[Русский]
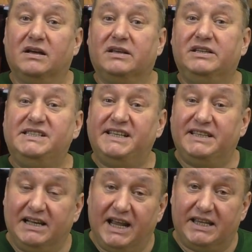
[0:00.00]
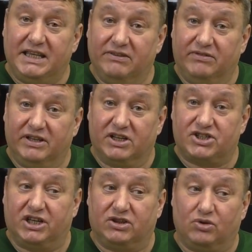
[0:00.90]
десятилетней
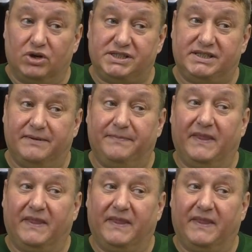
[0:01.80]
выдержки. То есть